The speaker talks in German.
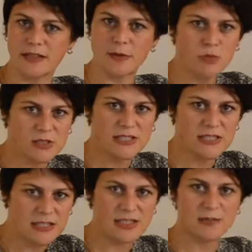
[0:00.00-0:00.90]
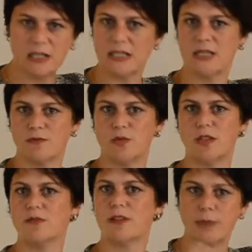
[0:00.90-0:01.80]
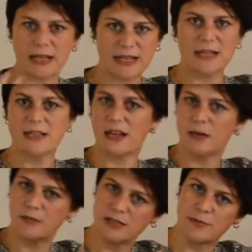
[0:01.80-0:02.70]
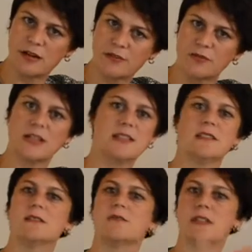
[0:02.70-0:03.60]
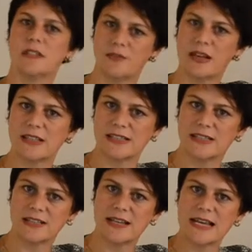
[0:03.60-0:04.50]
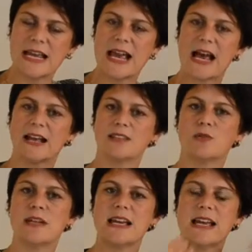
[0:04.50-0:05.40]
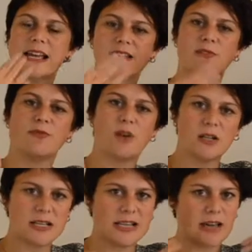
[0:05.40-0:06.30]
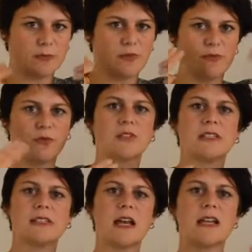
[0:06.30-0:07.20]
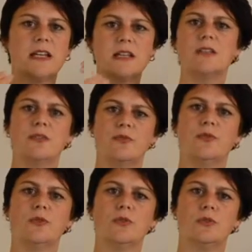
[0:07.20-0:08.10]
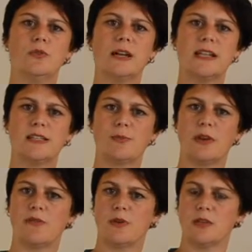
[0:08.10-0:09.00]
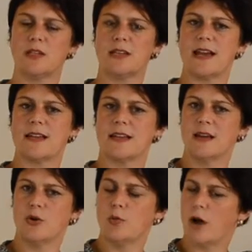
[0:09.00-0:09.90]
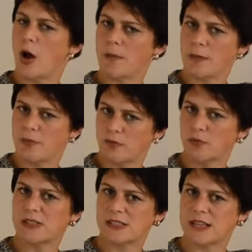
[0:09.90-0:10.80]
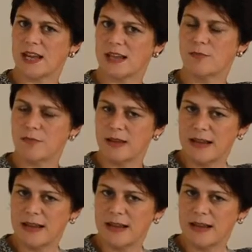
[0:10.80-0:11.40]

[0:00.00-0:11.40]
dann muss ich nicht, mich nicht wundern, wenn mein Kind nachher mit Smartphone da sitzt und wenn es fernsieht. Also es erfordert ein Bewusstsein in der Führung. Es erfordert ein überhaupt ein Bewusstsein im,